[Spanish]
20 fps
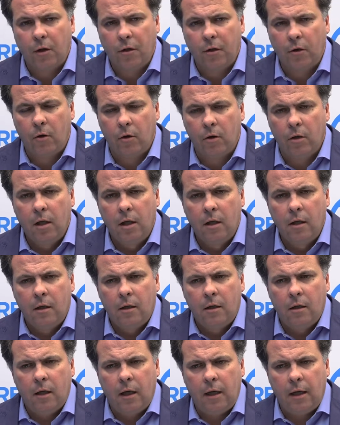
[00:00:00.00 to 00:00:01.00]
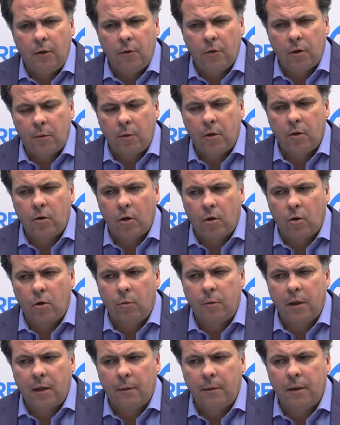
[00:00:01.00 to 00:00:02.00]
modus operandi del PSOE
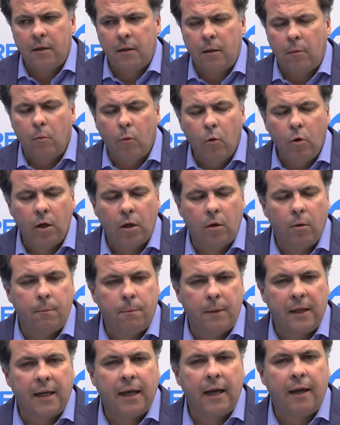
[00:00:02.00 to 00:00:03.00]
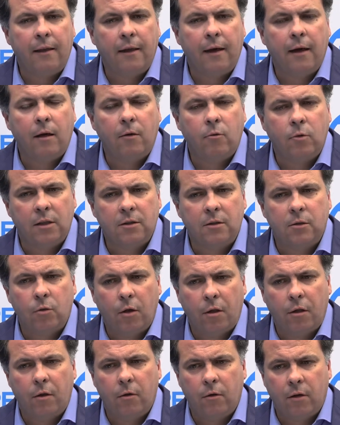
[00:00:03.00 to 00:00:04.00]
para paralizar las últimas mociones de
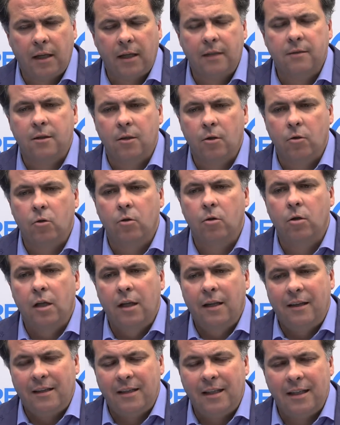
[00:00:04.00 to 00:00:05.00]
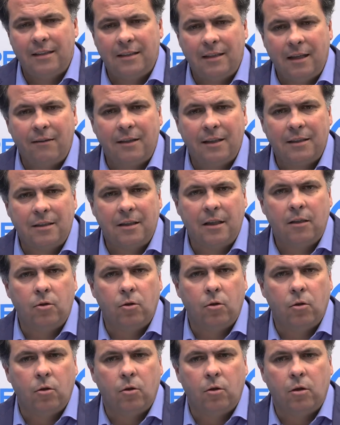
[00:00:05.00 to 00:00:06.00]
censuras de varios municipios, en el que